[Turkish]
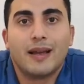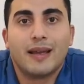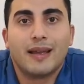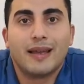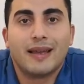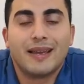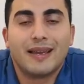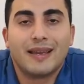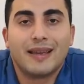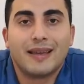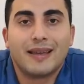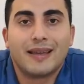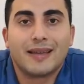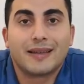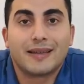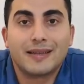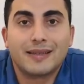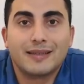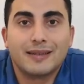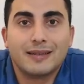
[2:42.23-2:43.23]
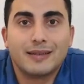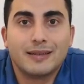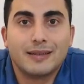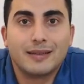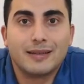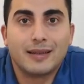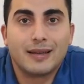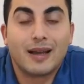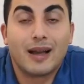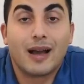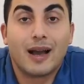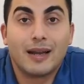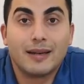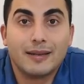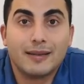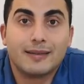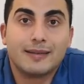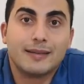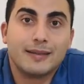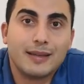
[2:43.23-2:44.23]
e, kızını
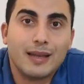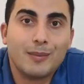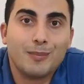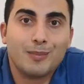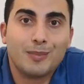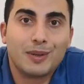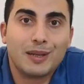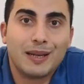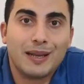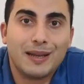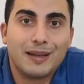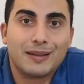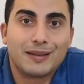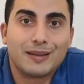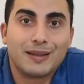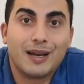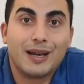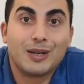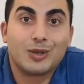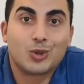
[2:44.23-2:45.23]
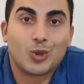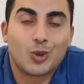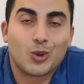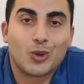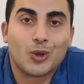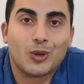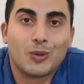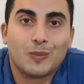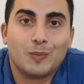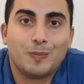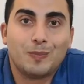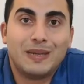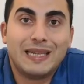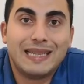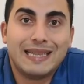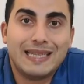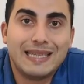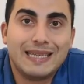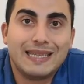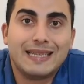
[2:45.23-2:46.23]
annesinden bile daha çok
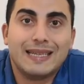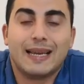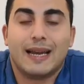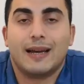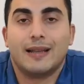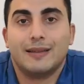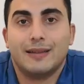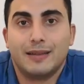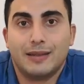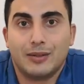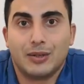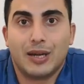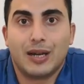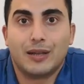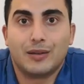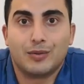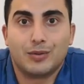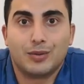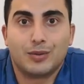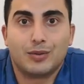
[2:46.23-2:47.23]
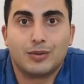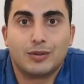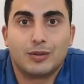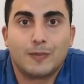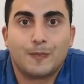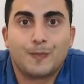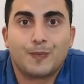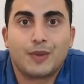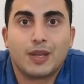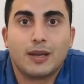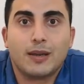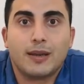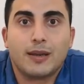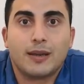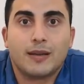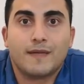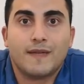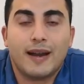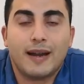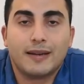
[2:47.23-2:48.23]
bildiğini anlıyoruz
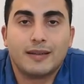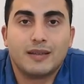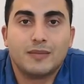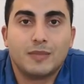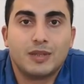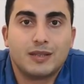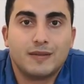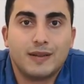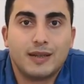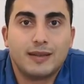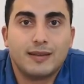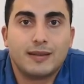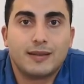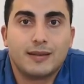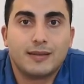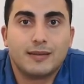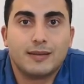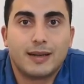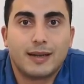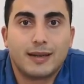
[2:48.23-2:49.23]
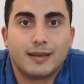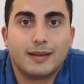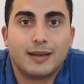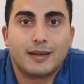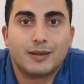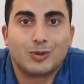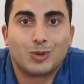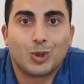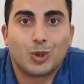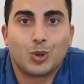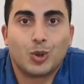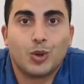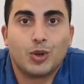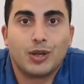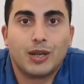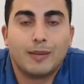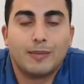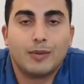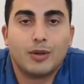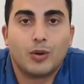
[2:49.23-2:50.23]
verdiğimiz verilerin ne kadar çok
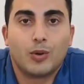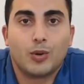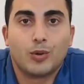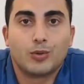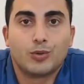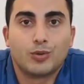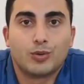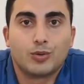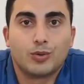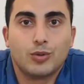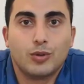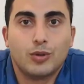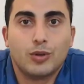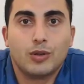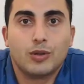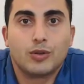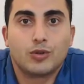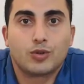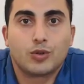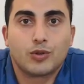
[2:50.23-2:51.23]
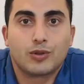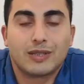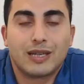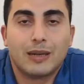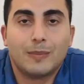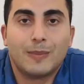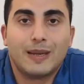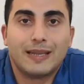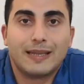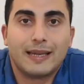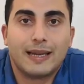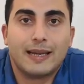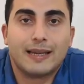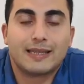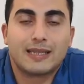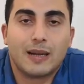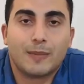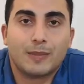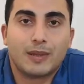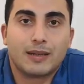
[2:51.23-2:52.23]
önemli olduğunu, sosyal medya
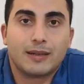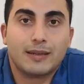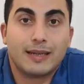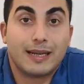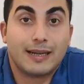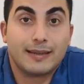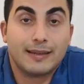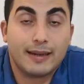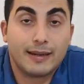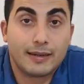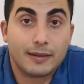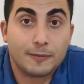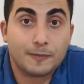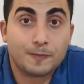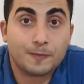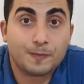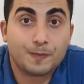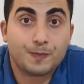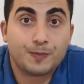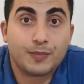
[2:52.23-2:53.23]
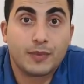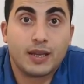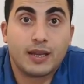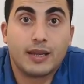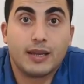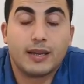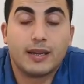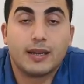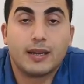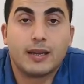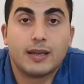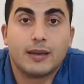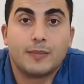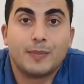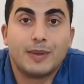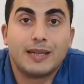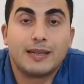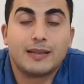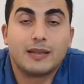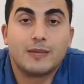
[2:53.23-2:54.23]
hesaplarının ne kadar e,
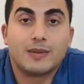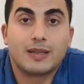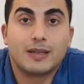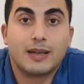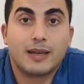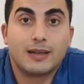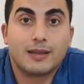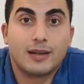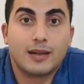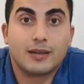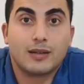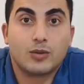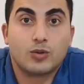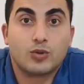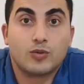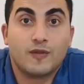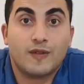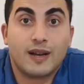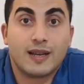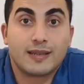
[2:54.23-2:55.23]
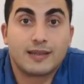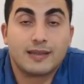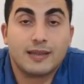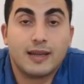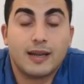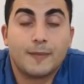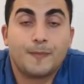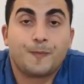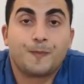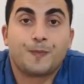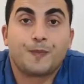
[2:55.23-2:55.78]
bilgilerimizin ne kadar da fazla